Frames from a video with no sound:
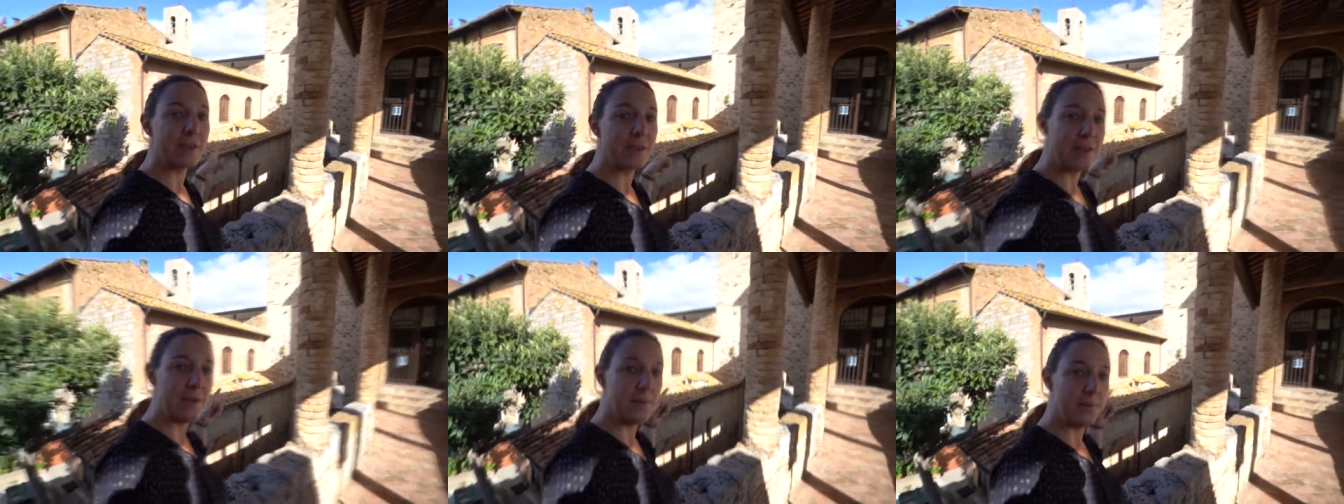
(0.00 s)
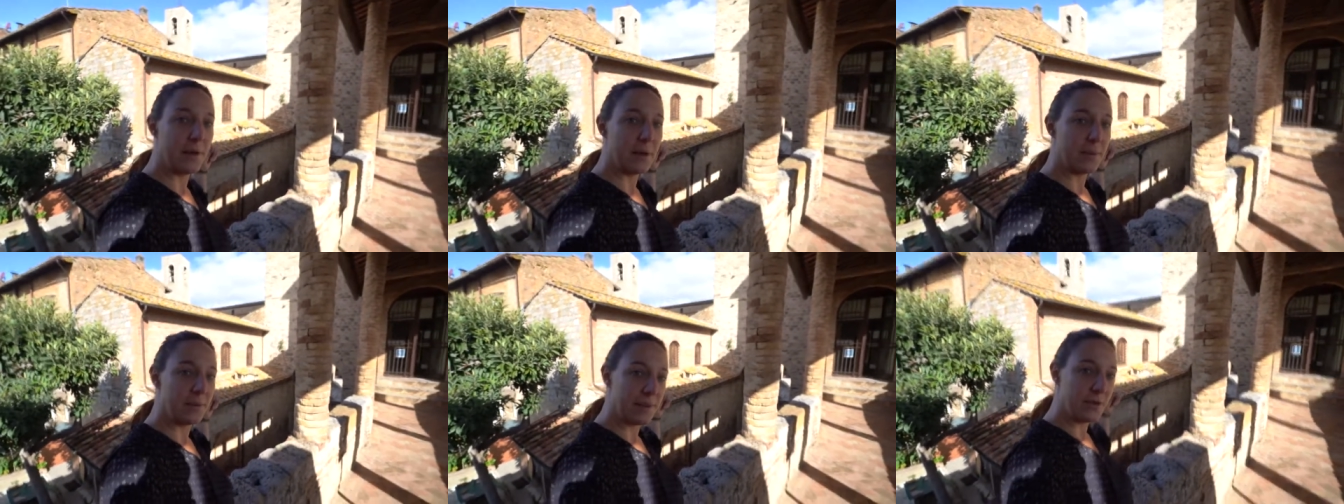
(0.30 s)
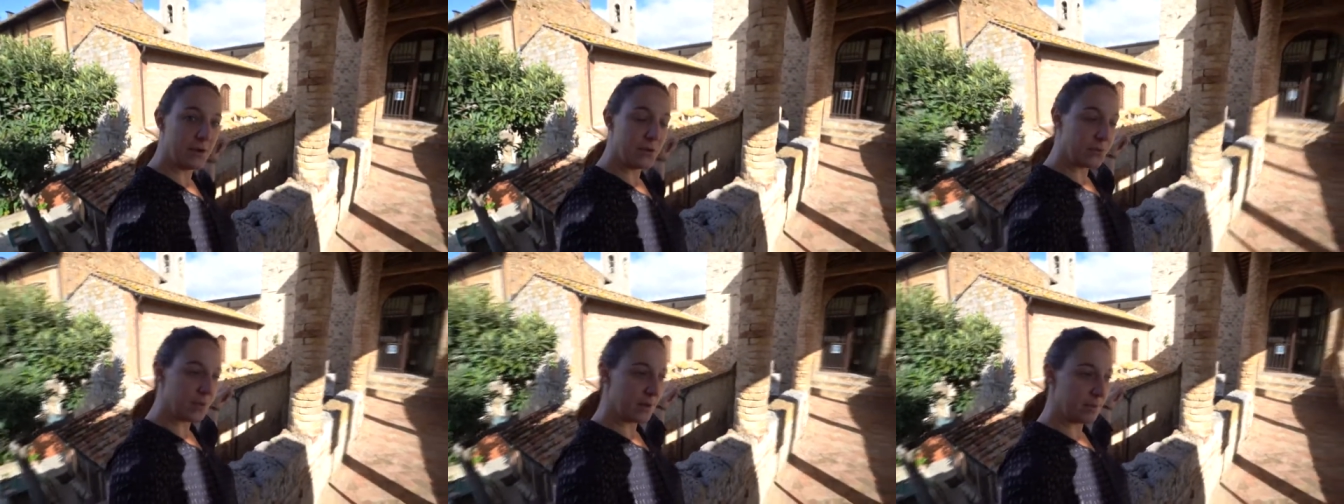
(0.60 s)
qui
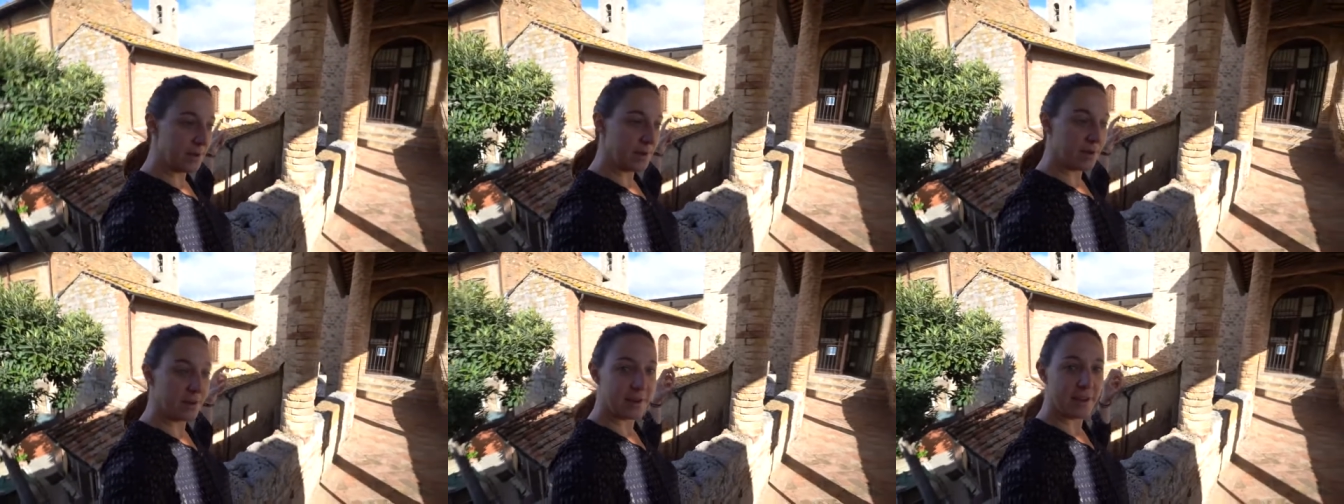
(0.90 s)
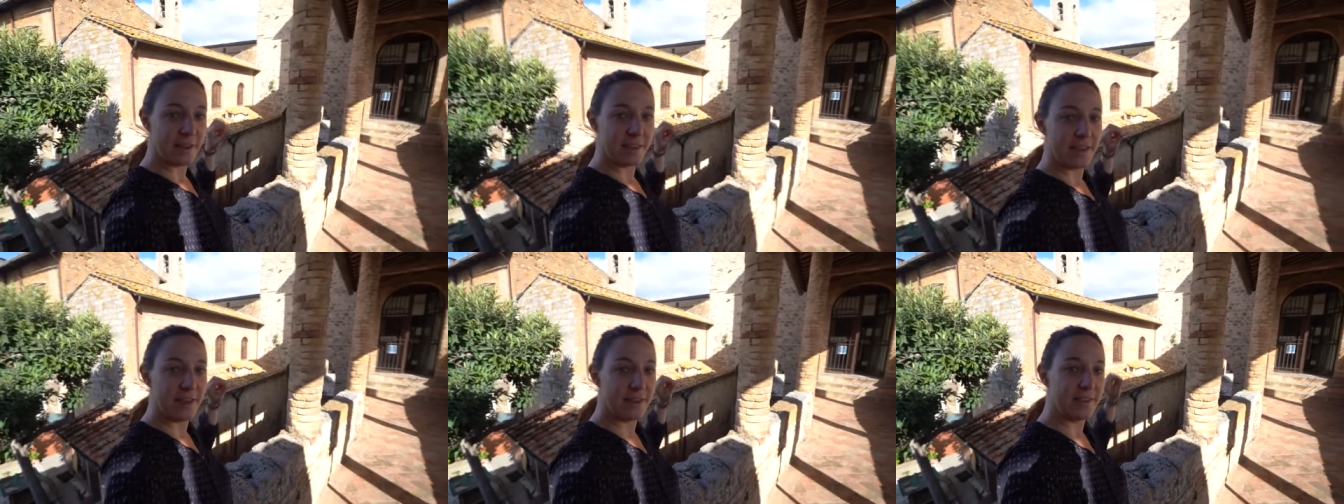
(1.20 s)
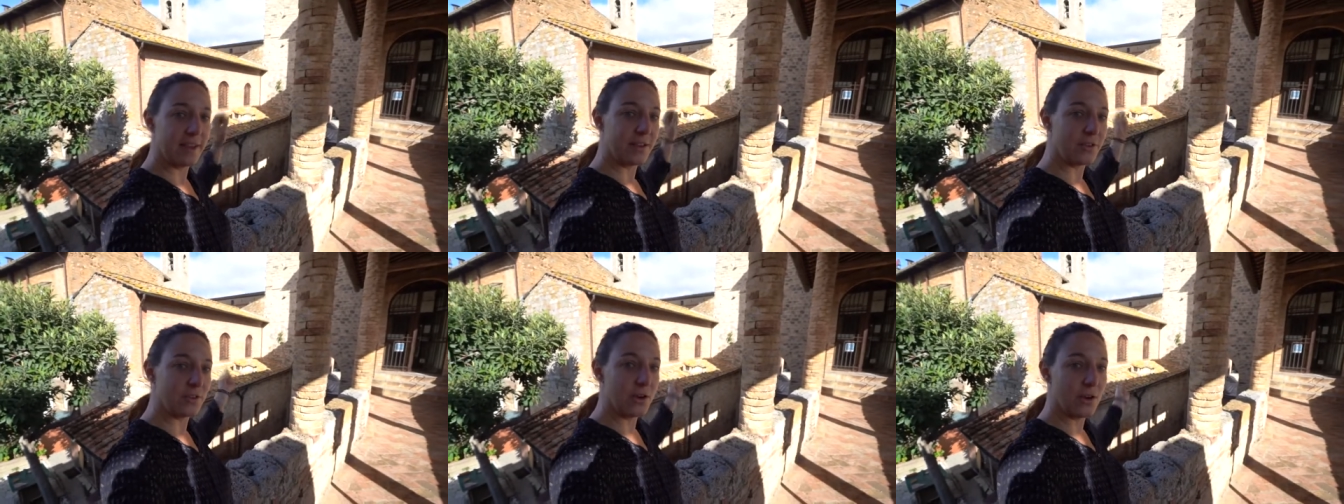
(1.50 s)
permettaient aux familles en cas
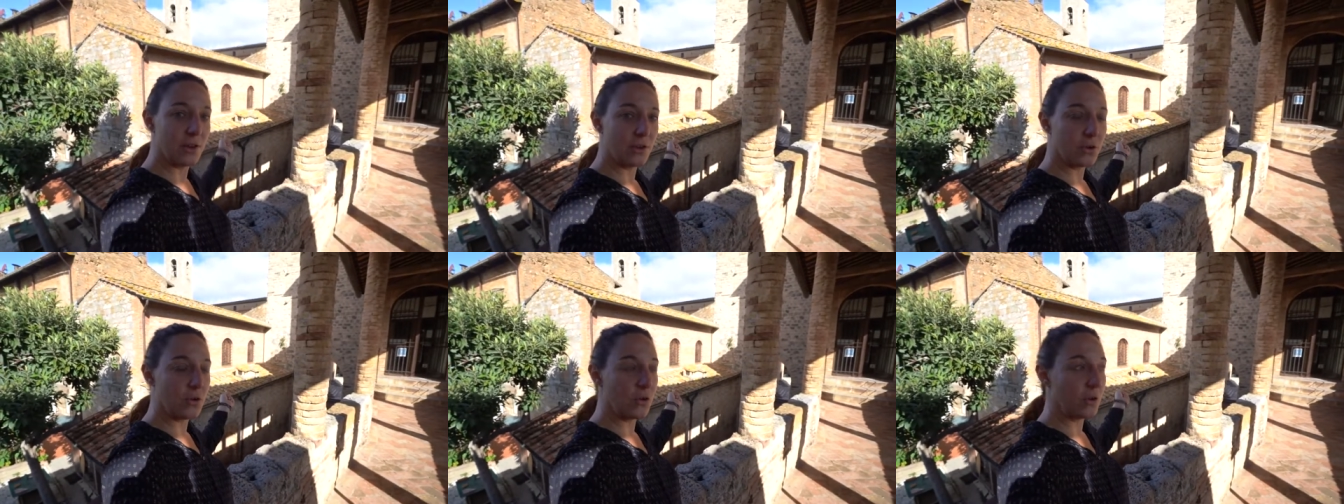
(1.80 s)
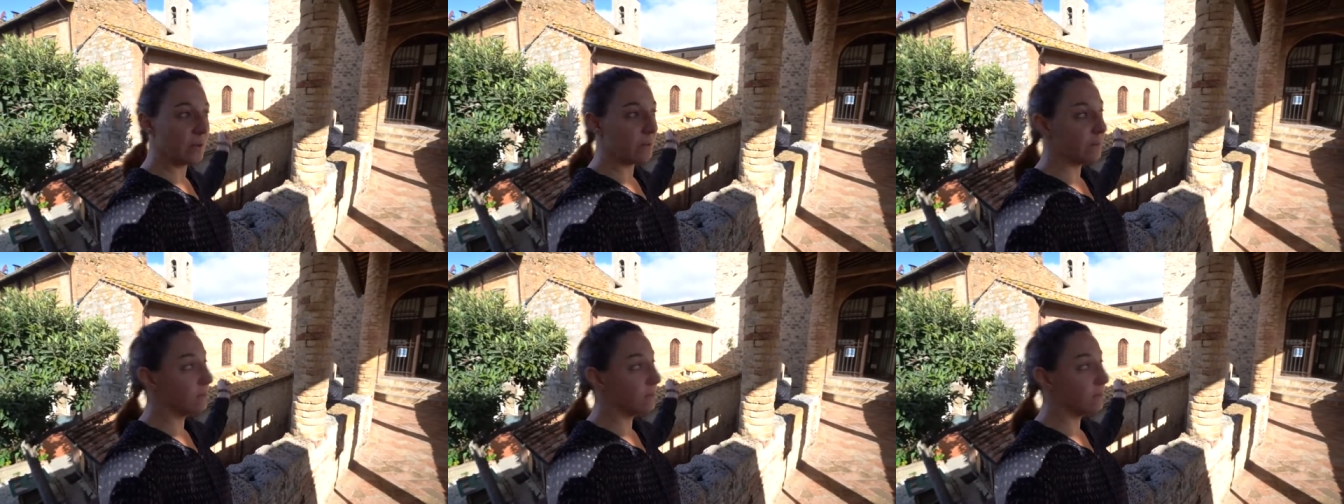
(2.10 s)
d'attaque de l'autre